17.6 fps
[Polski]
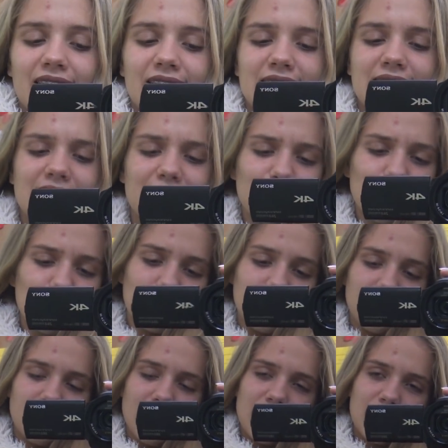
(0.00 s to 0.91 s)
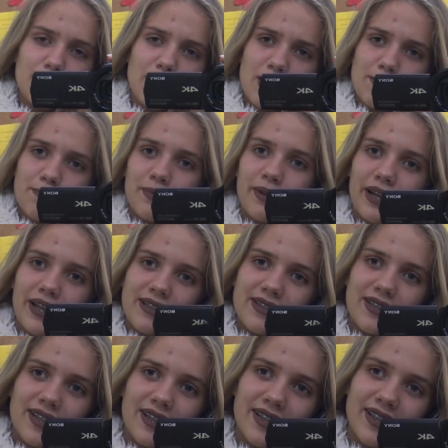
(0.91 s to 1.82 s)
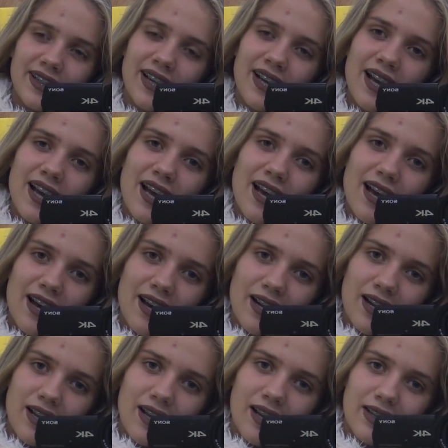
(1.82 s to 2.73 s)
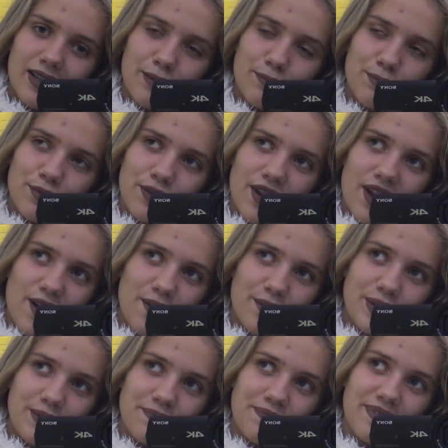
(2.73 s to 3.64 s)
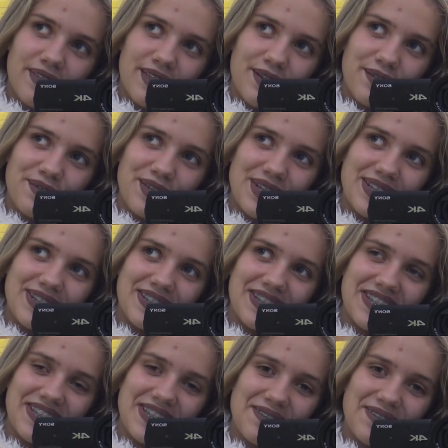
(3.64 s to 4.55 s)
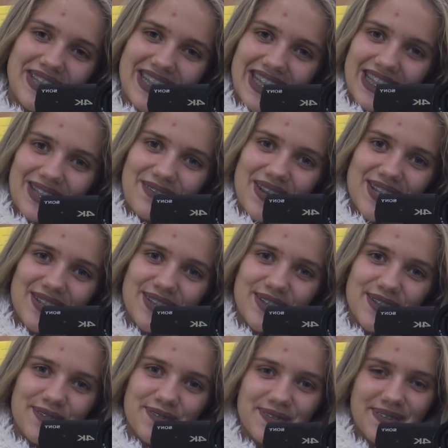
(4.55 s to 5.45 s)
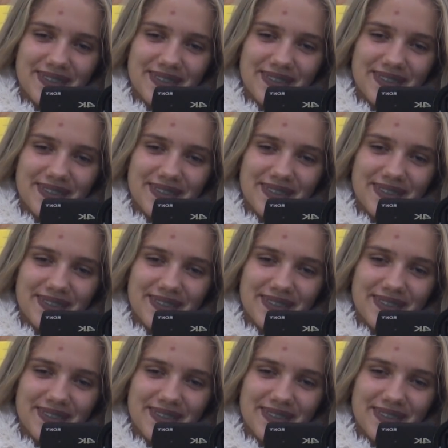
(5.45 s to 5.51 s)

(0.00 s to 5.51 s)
Chciałam dzisiaj spać po leksach, ale Aga przyjechała, więc idziemy jednak na miasto.